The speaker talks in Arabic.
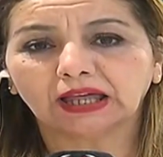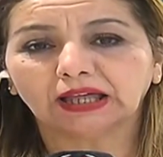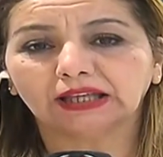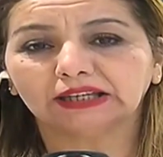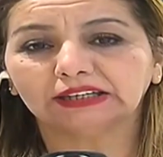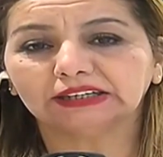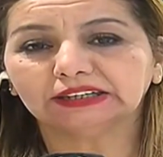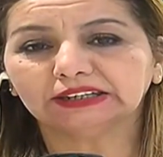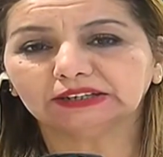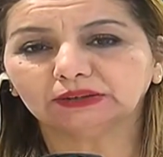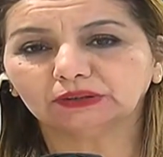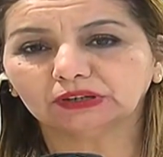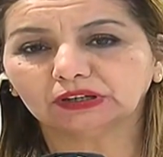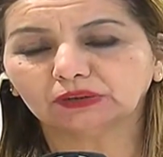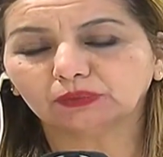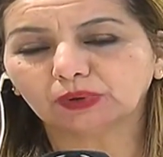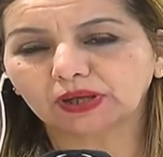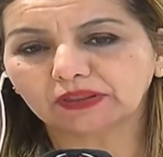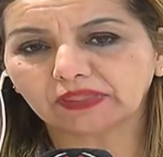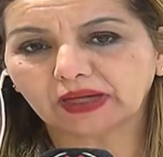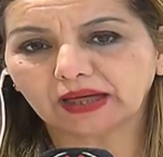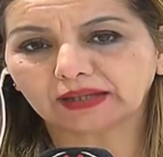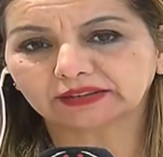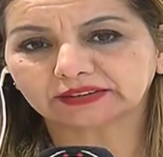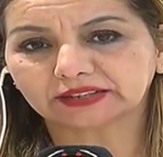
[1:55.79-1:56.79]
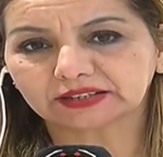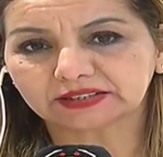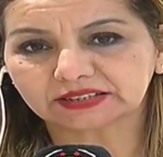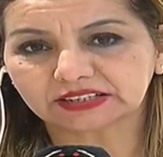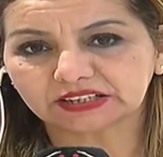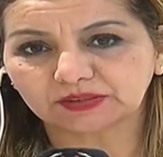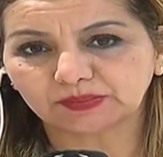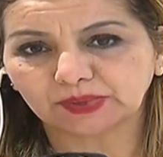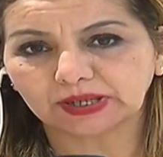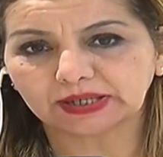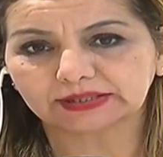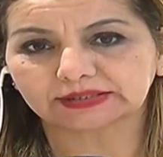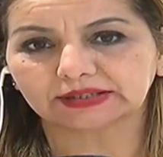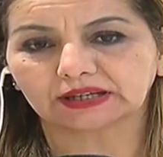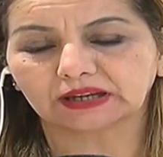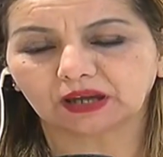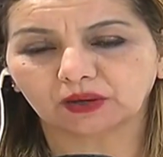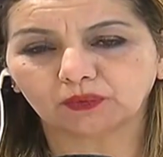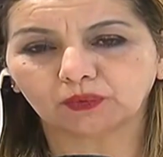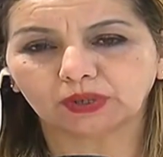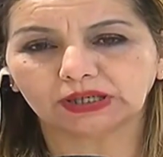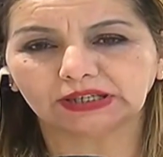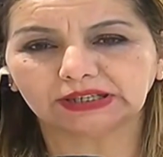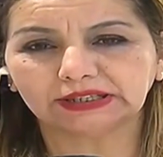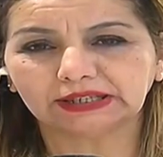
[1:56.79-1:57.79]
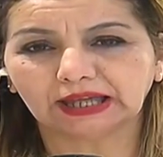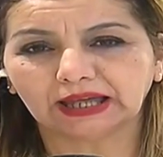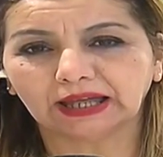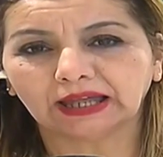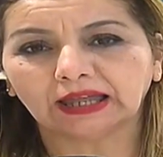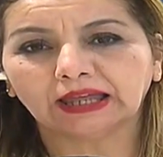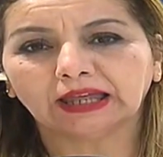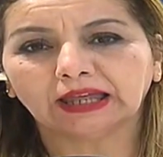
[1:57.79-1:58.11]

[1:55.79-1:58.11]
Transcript: لوضع الترتيبات الأولية